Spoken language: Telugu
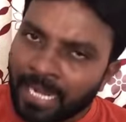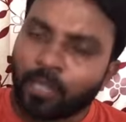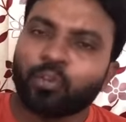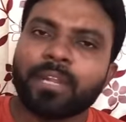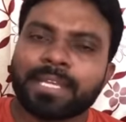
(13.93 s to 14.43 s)

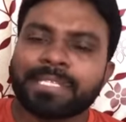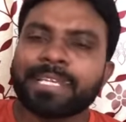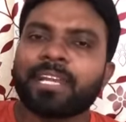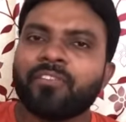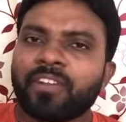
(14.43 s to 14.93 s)
కరోనా
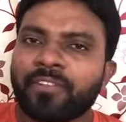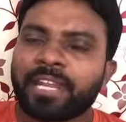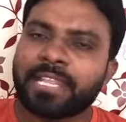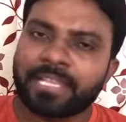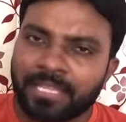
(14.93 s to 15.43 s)
సెకండ్ వేవ్
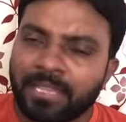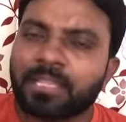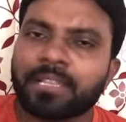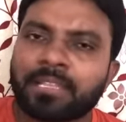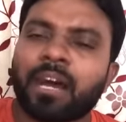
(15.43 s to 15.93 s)
అనేది ఎంత
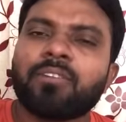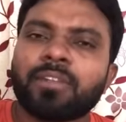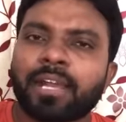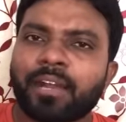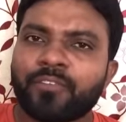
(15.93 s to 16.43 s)

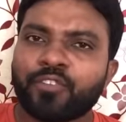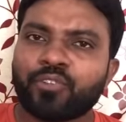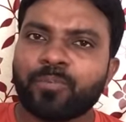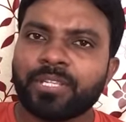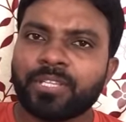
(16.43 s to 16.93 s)
దారుణంగా
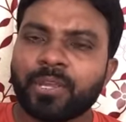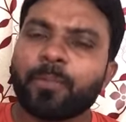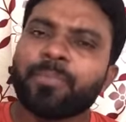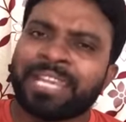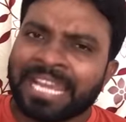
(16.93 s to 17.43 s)
విజృంభించి
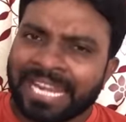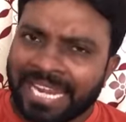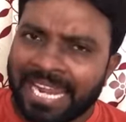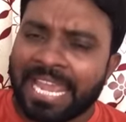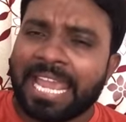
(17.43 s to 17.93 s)

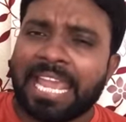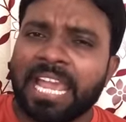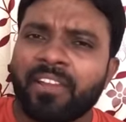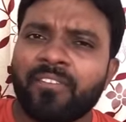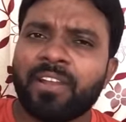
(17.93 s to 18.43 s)

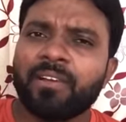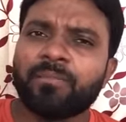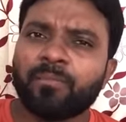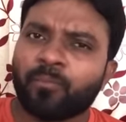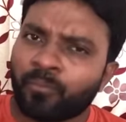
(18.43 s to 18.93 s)
కేవలం
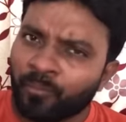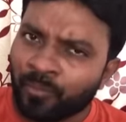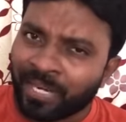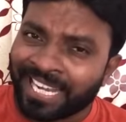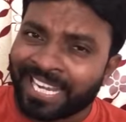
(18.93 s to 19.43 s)

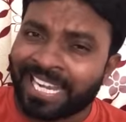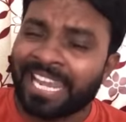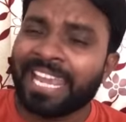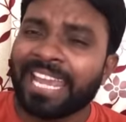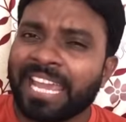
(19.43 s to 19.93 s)

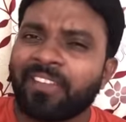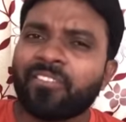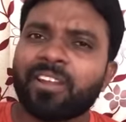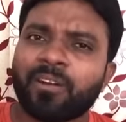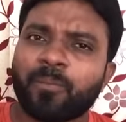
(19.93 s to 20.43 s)

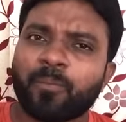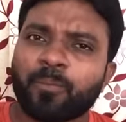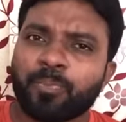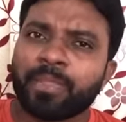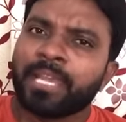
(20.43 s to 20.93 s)
కేవలం
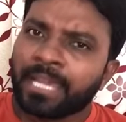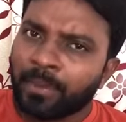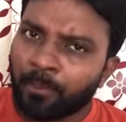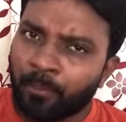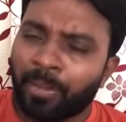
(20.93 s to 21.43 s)

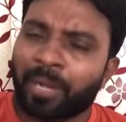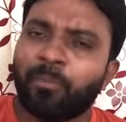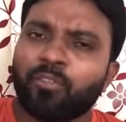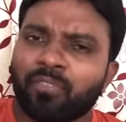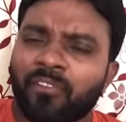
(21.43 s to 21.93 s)

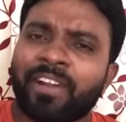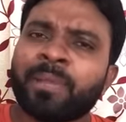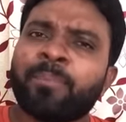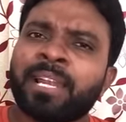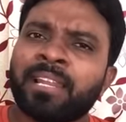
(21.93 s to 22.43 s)
ప్రభుత్వ
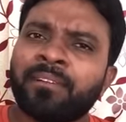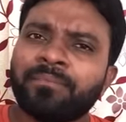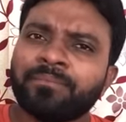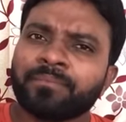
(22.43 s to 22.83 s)
వైఫల్యం